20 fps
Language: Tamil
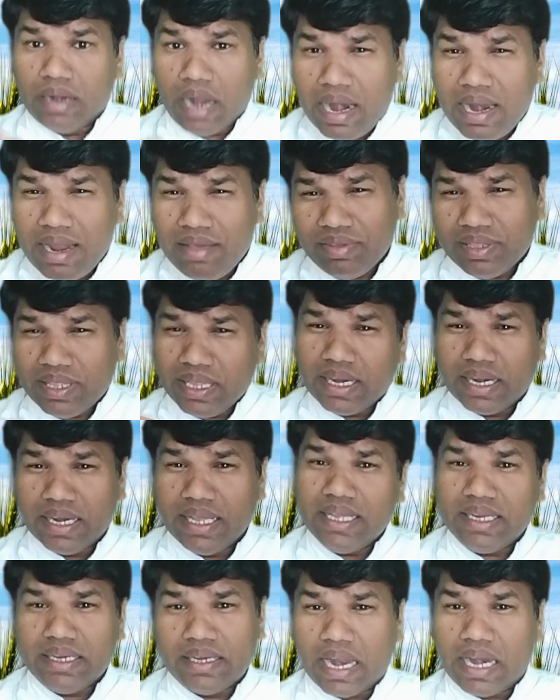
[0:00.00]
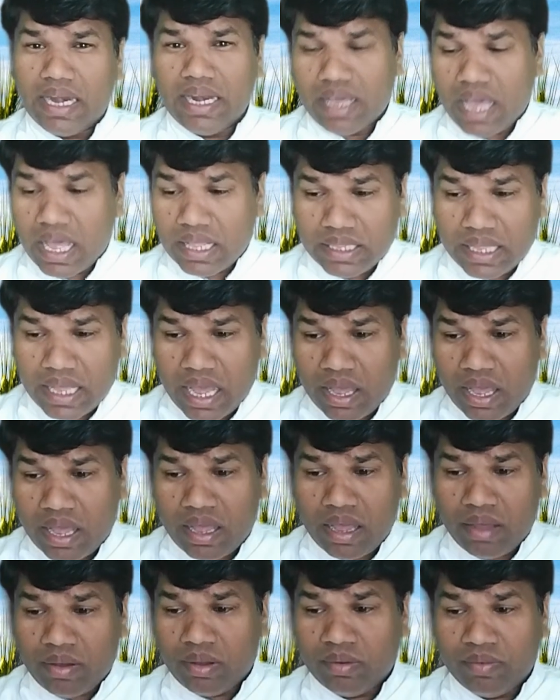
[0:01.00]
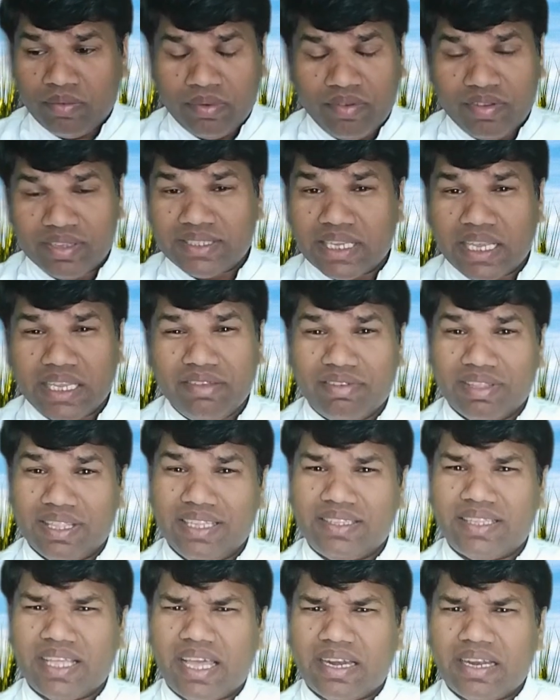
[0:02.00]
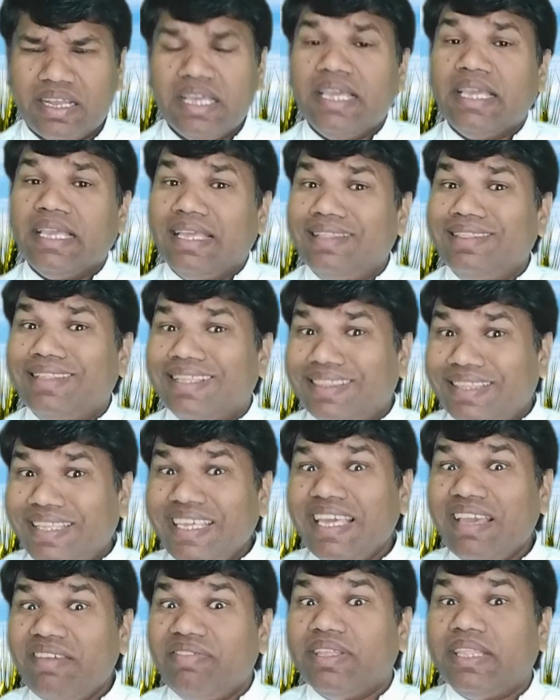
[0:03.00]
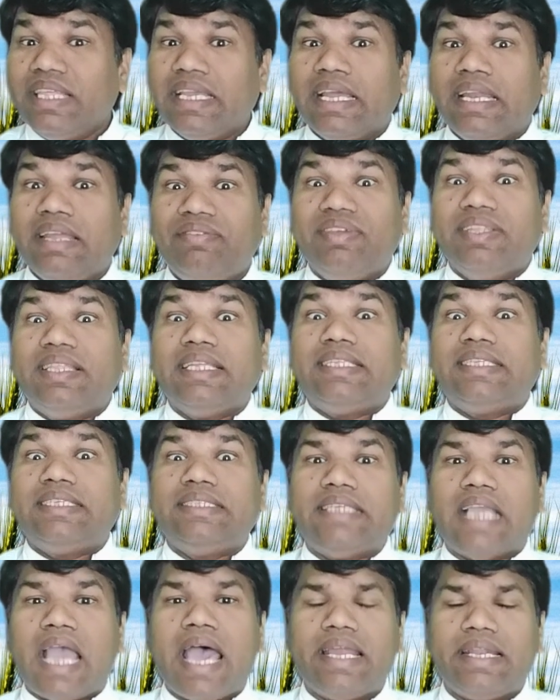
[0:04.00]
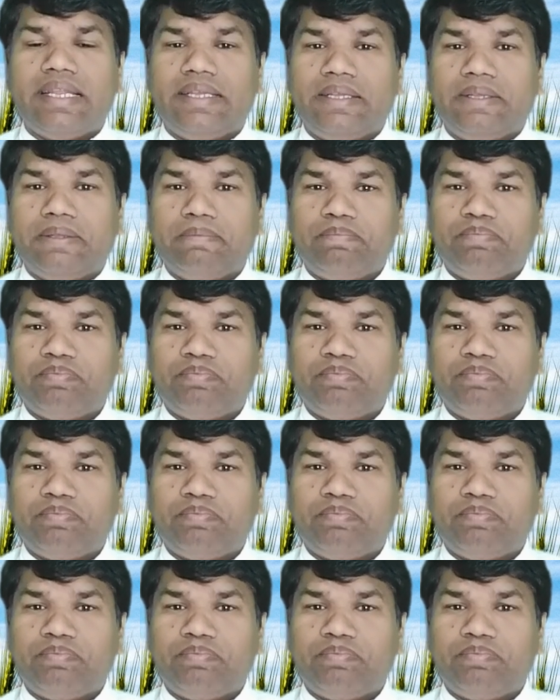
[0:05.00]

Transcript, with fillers: நல்ல விதைகளை நல்ல அந்த விவசாயி விதைத்தார் இந்த தீய விதைகளை விதைச்சு யார்